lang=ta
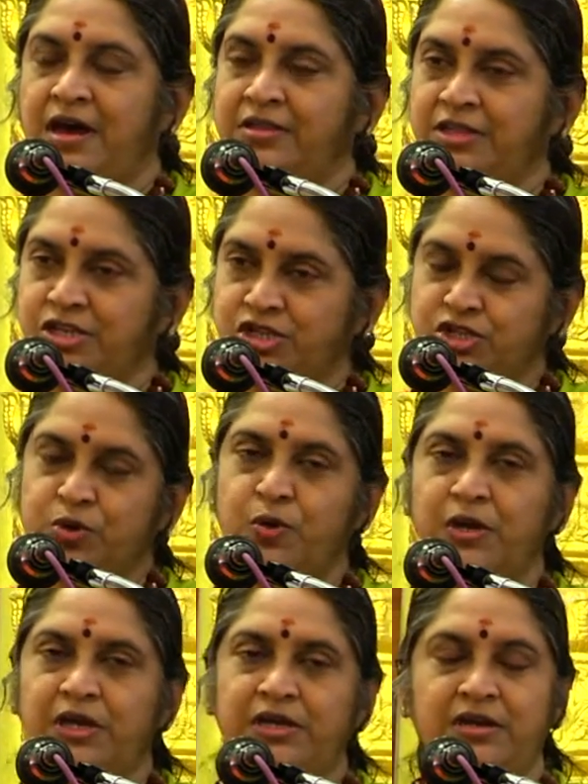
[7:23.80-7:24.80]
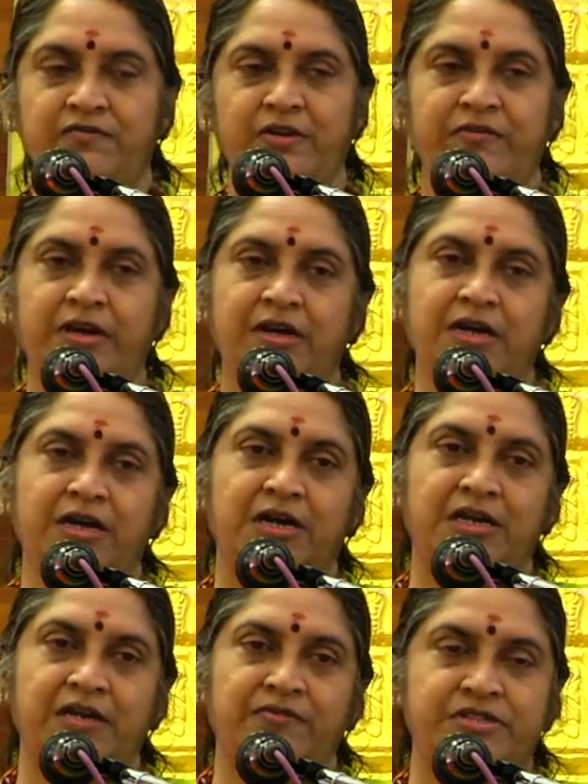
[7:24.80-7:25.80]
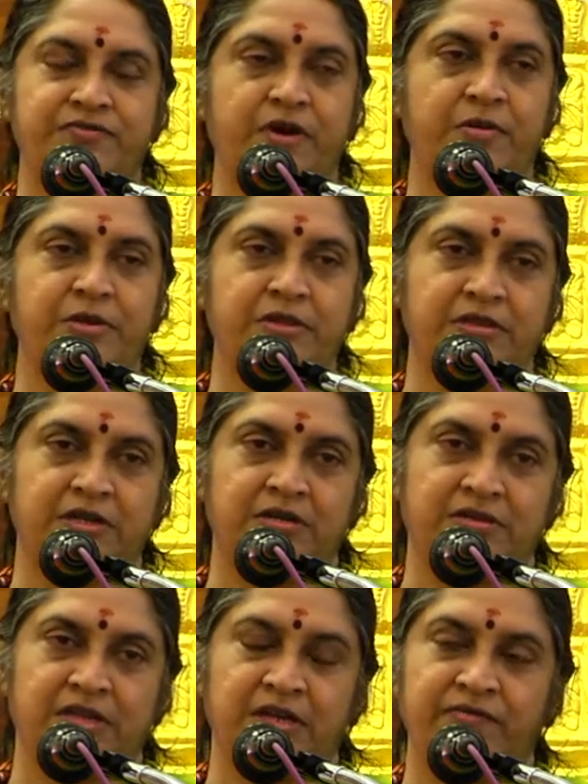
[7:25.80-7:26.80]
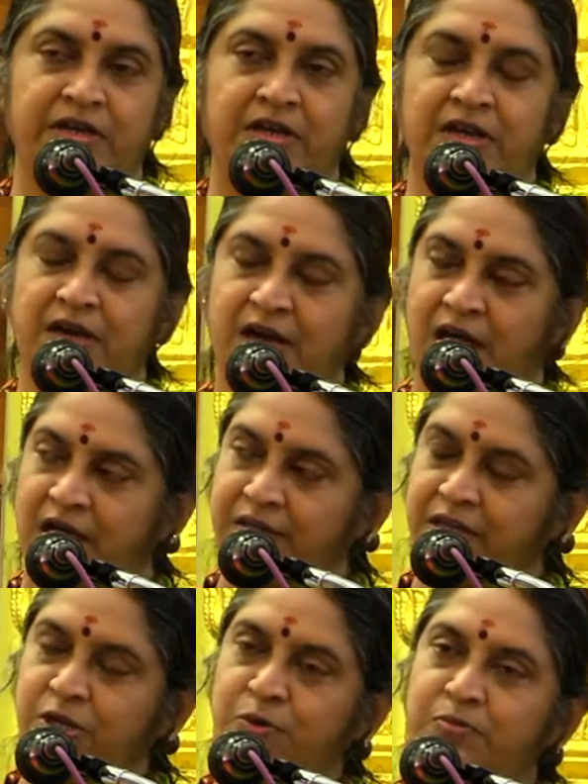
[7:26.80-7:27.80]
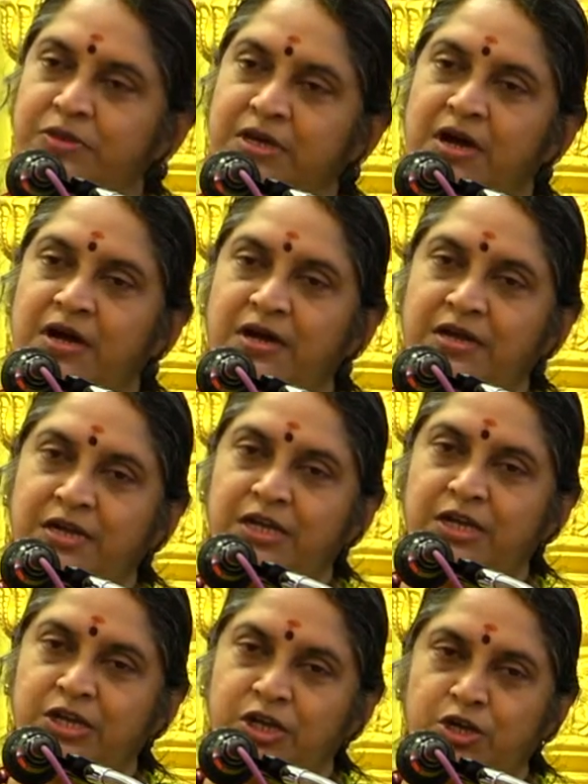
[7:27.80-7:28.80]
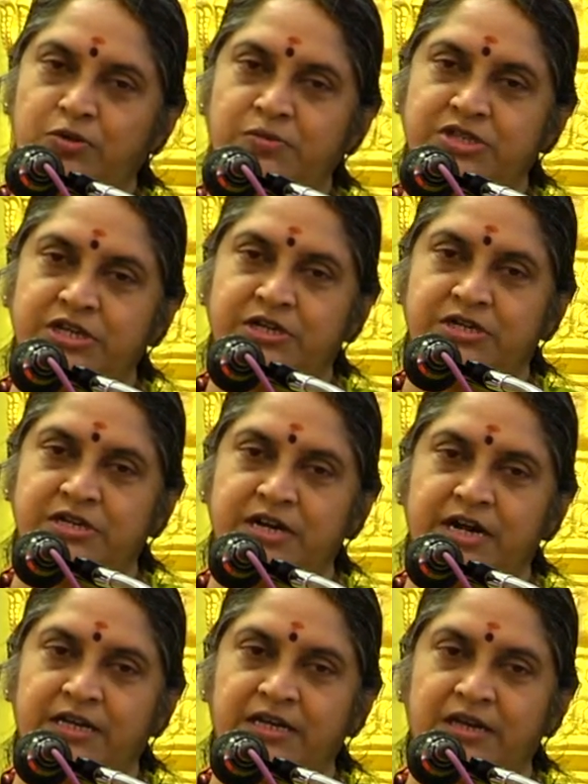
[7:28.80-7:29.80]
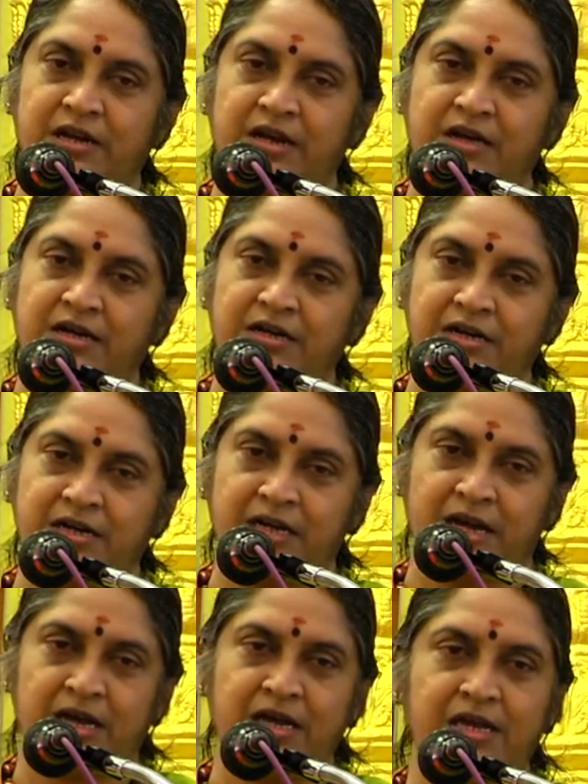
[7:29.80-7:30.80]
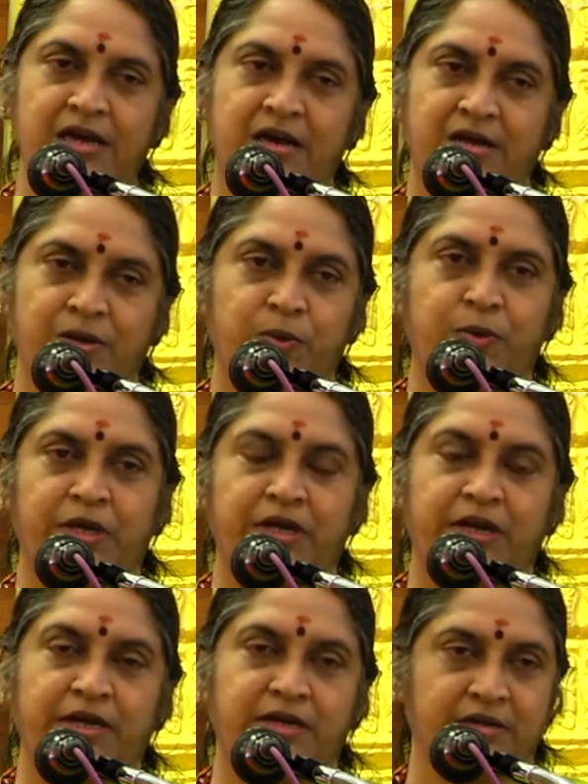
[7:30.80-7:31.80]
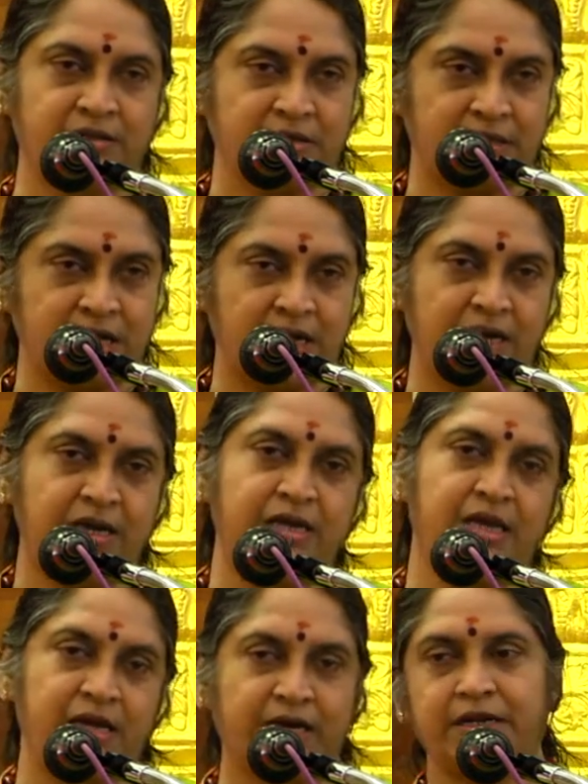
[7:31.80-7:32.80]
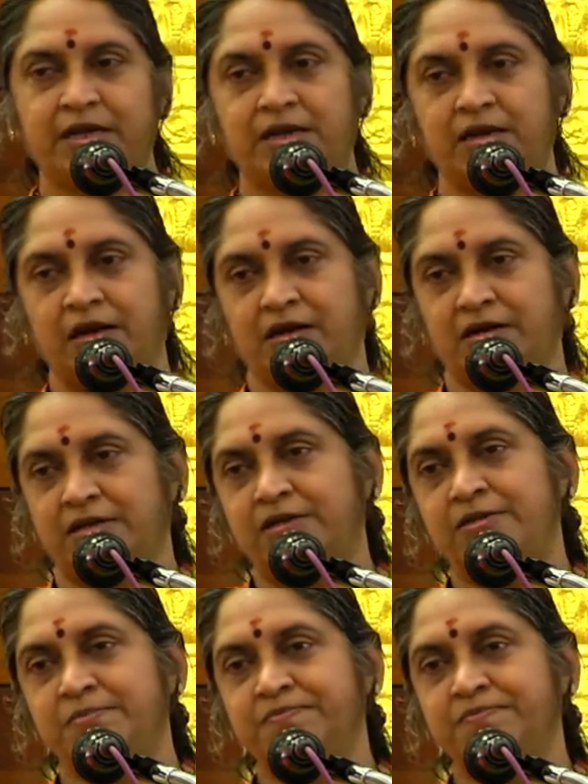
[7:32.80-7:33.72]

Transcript: அந்த சோலையின் விவரங்களை விஸ்வாமித்திரர் தெரிவிக்க அதையும் தாண்டி இன்னும் சற்று நடக்கிறார்கள் கங்கையாறு குறுக்கிடுகிறது கங்கையை கடக்கிறார்கள்